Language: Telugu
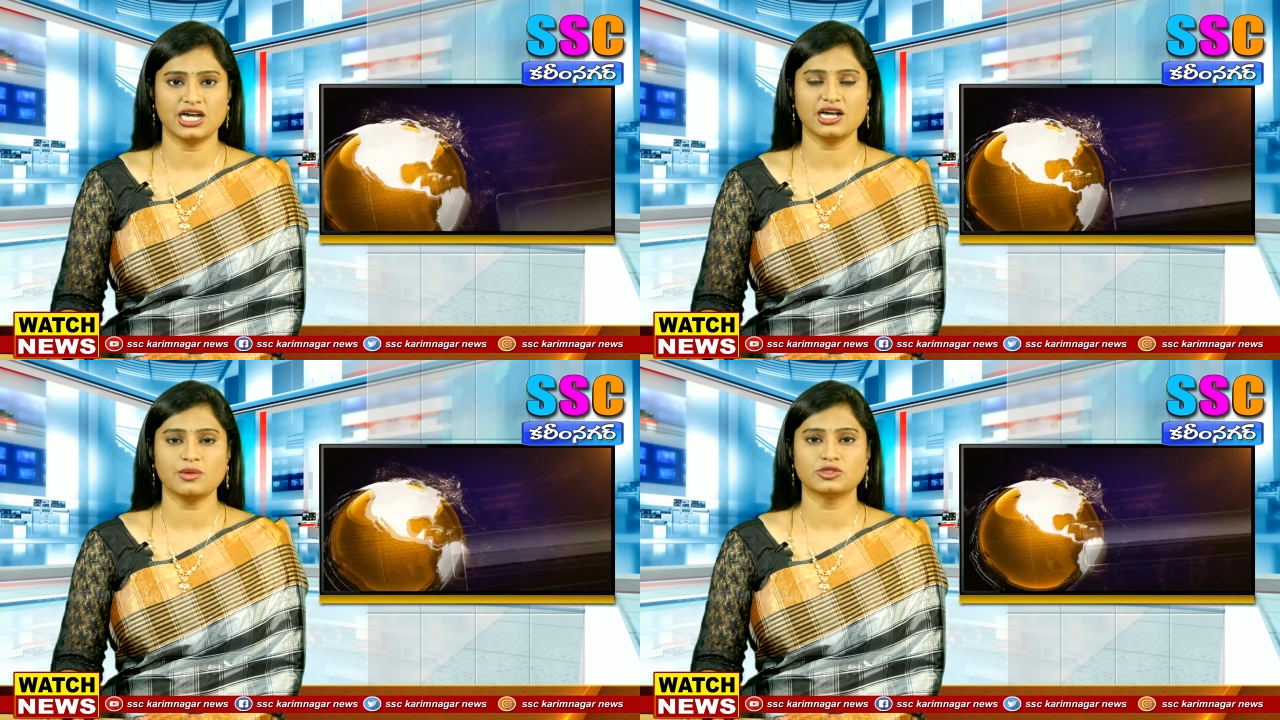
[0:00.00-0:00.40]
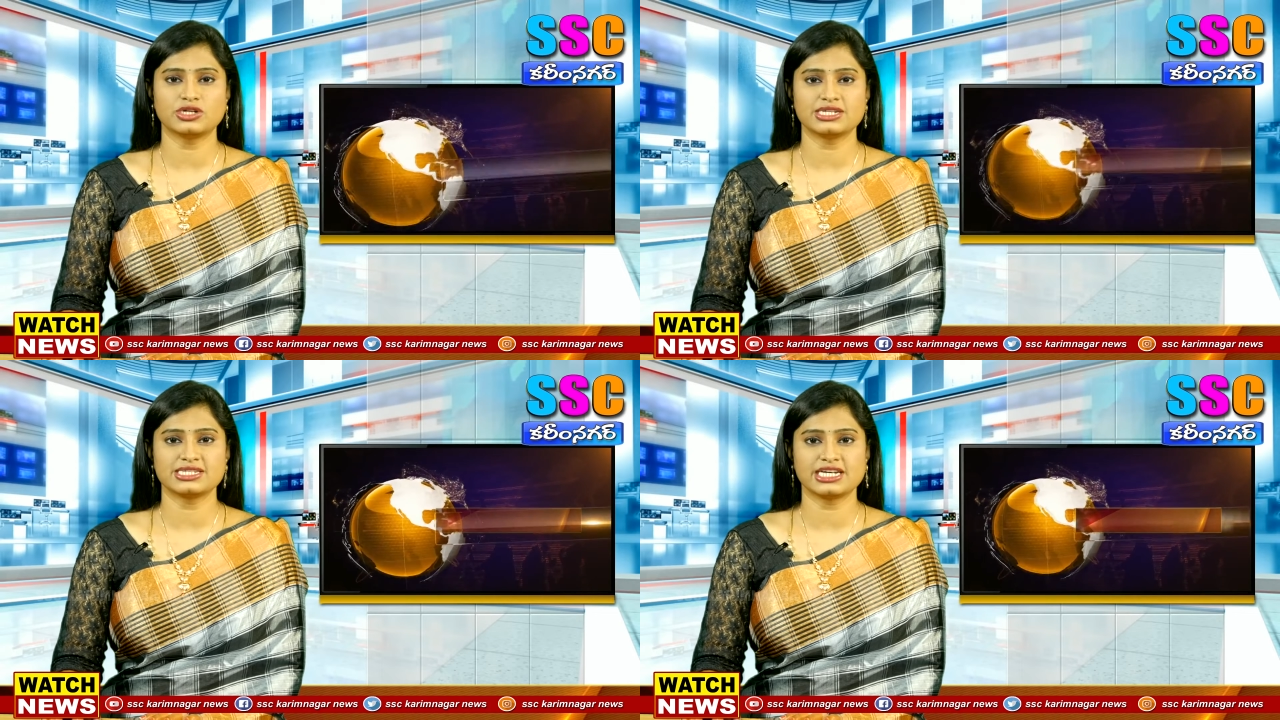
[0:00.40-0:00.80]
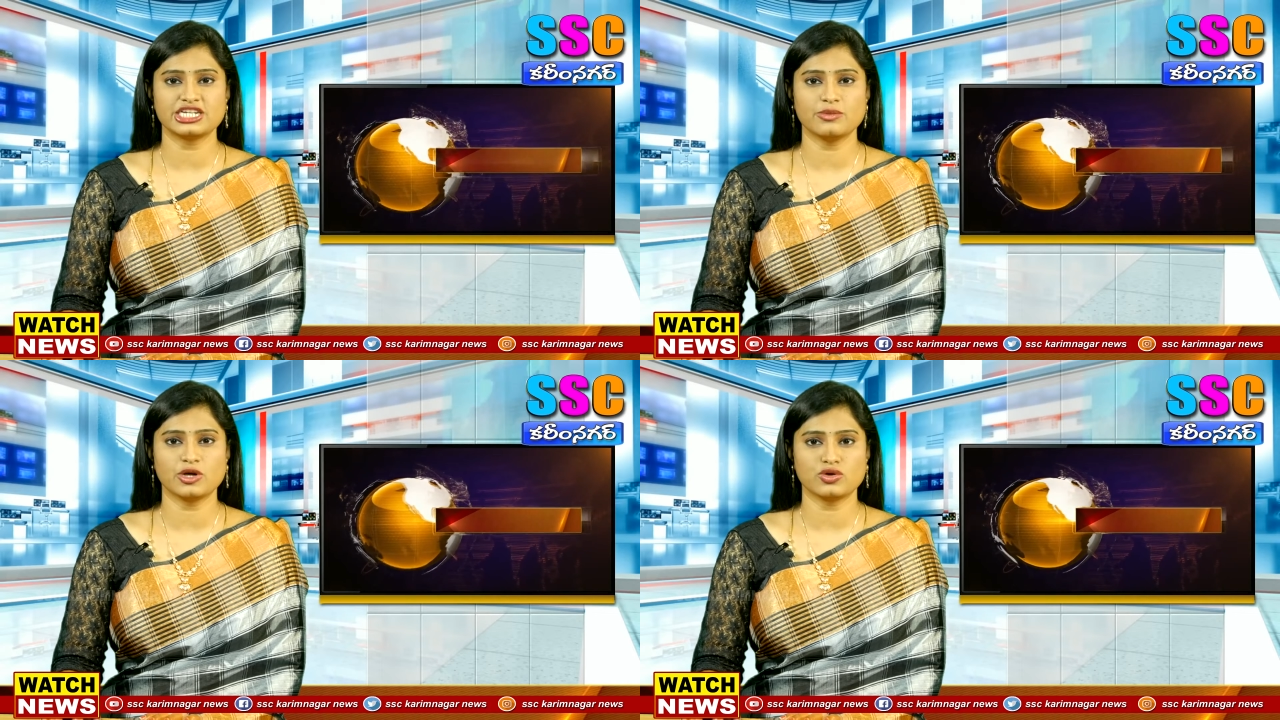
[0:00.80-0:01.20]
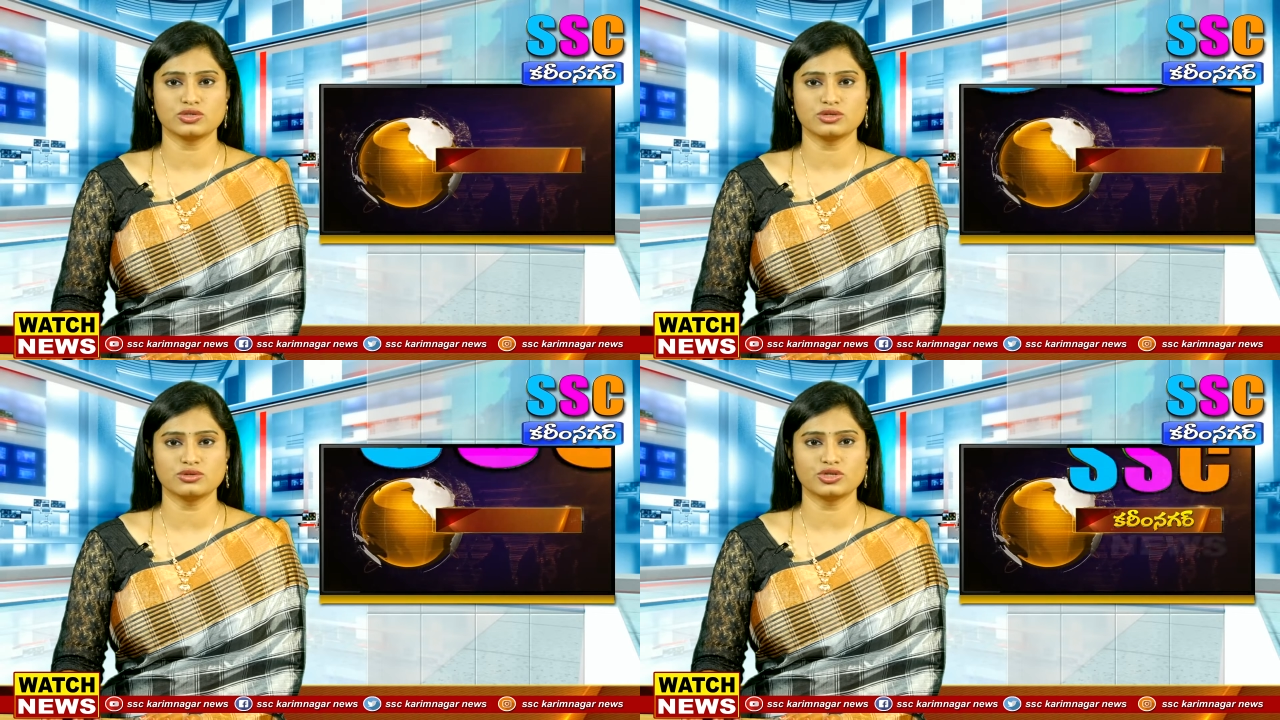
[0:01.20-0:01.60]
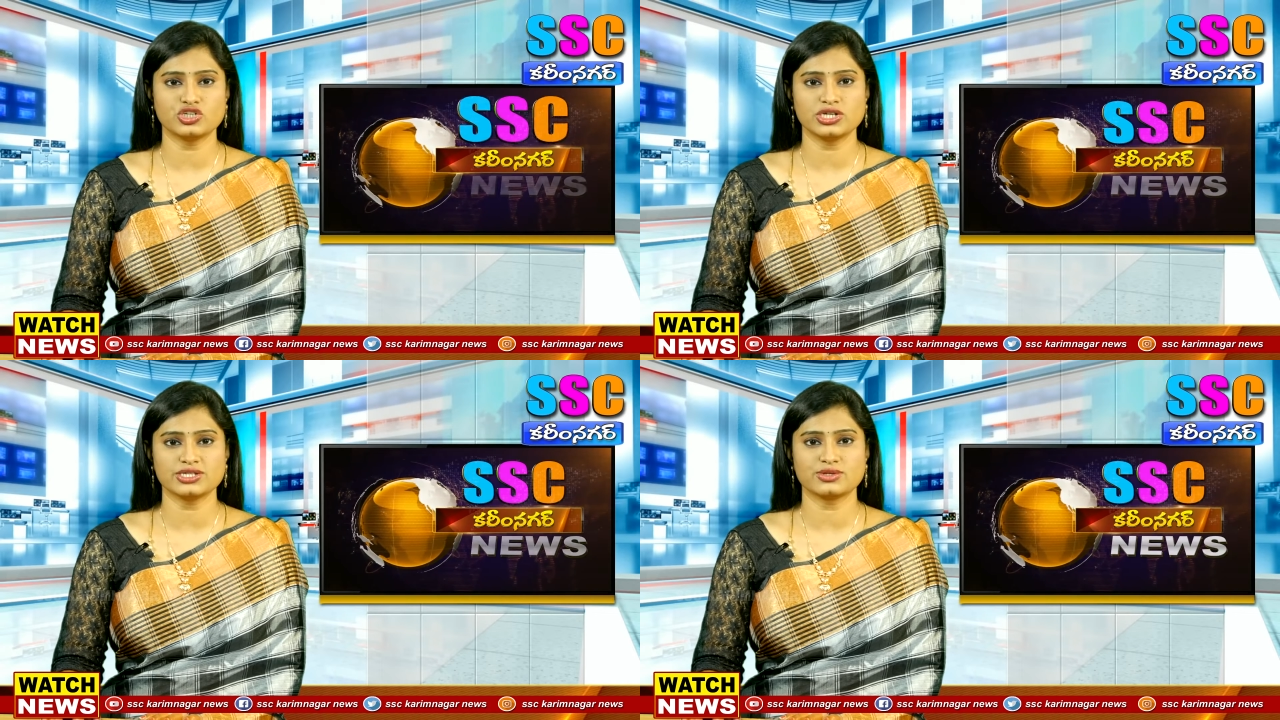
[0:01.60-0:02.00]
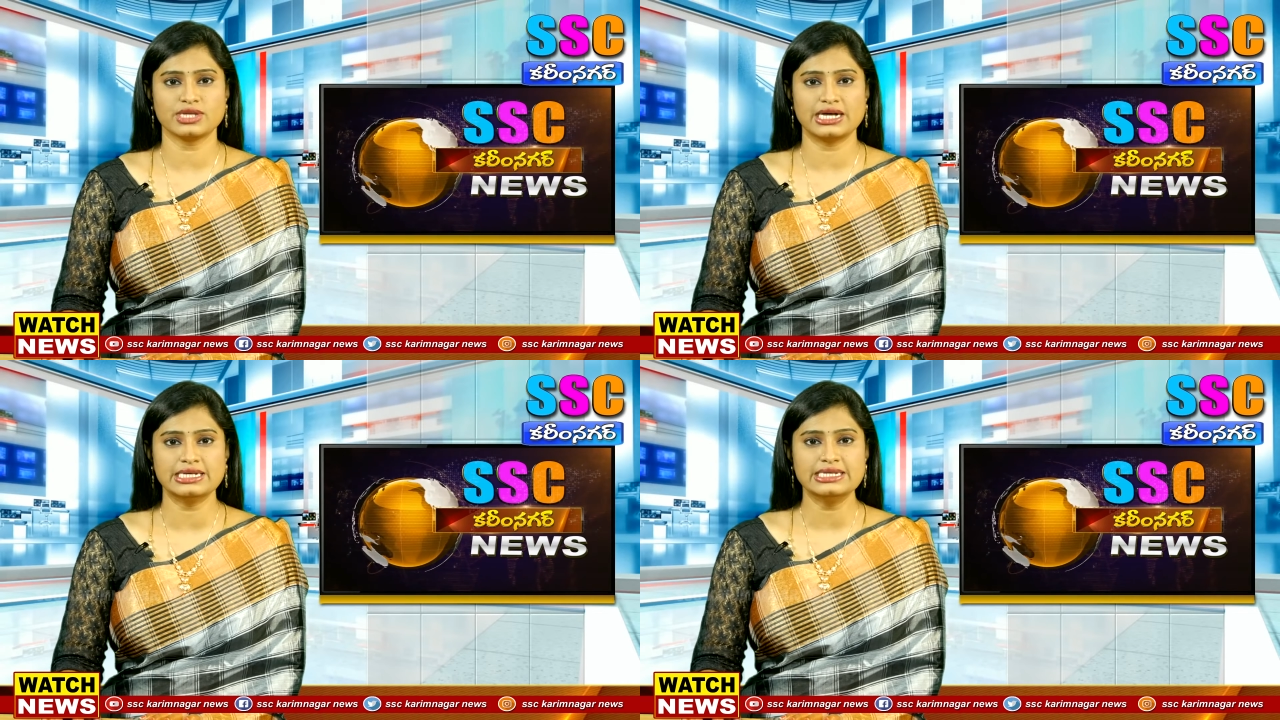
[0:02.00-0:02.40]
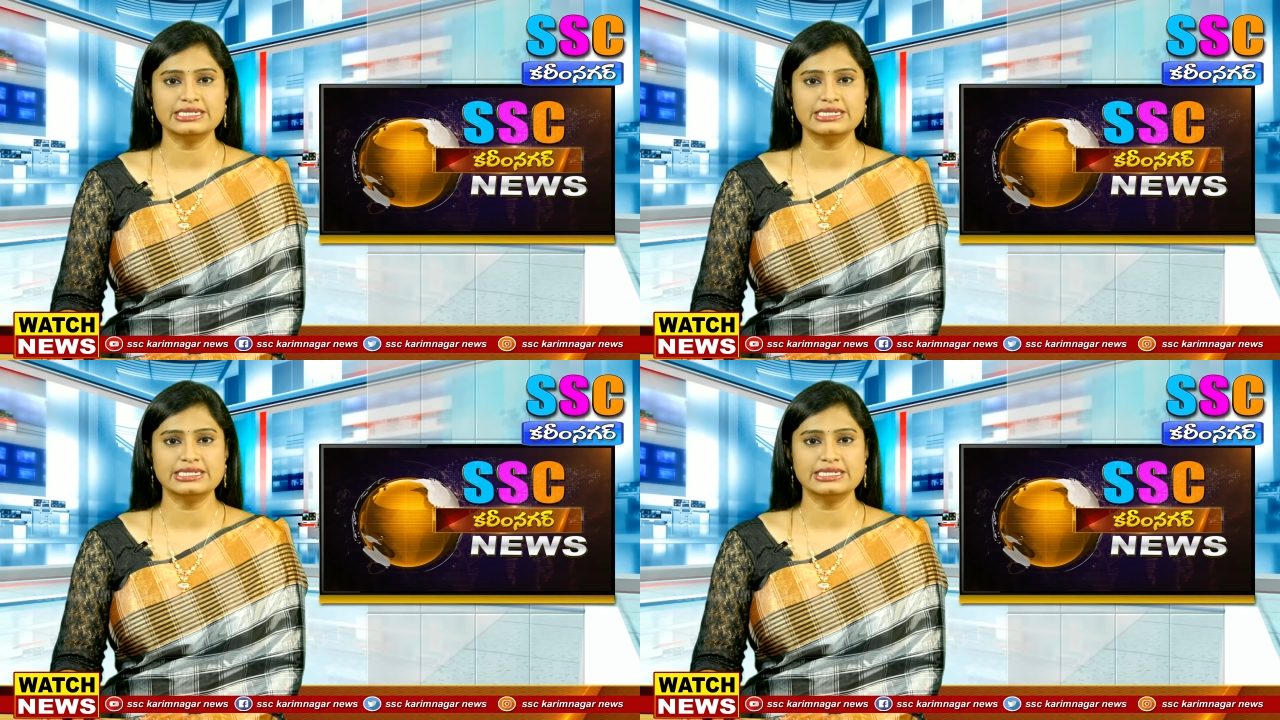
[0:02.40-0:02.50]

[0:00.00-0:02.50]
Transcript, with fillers: గంగాపుత్రుల సంక్షేమం కోసం కృషి చేస్తున్న